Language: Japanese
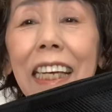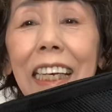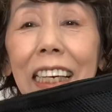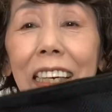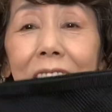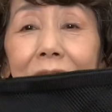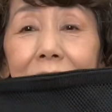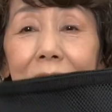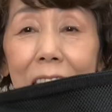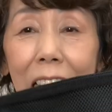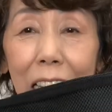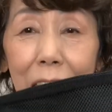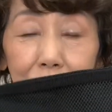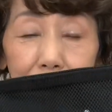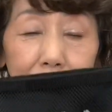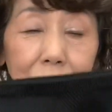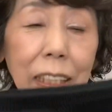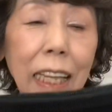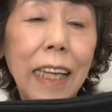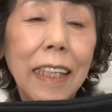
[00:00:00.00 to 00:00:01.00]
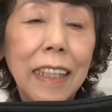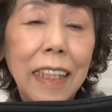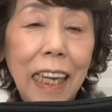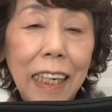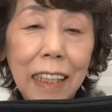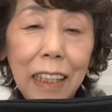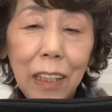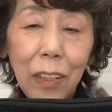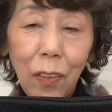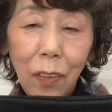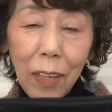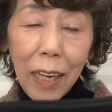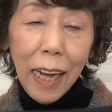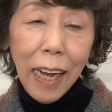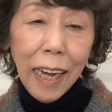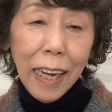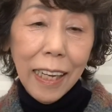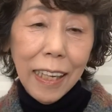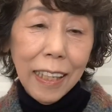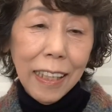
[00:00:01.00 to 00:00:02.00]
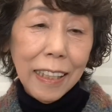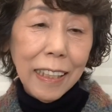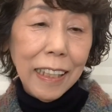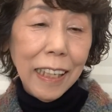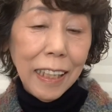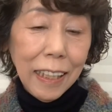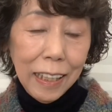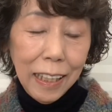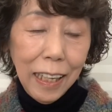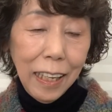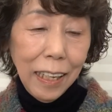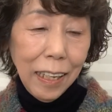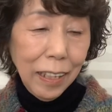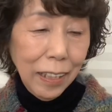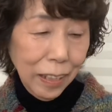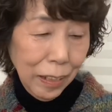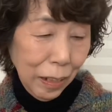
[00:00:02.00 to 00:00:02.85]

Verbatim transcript: お財布だったりとか入れて、